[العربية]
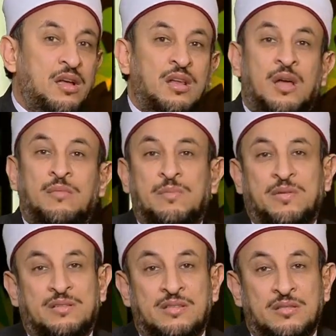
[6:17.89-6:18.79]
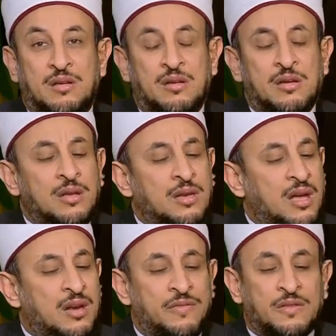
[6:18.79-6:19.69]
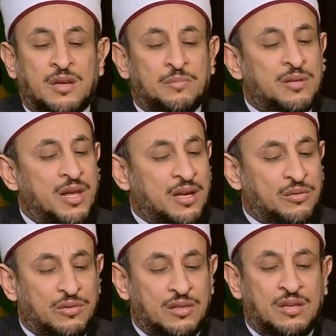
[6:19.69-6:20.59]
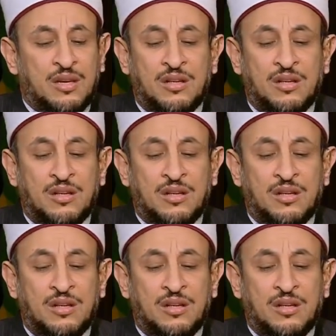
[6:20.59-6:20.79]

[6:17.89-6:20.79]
الامر باختصار ان انا عارف ان ربنا هيظهرك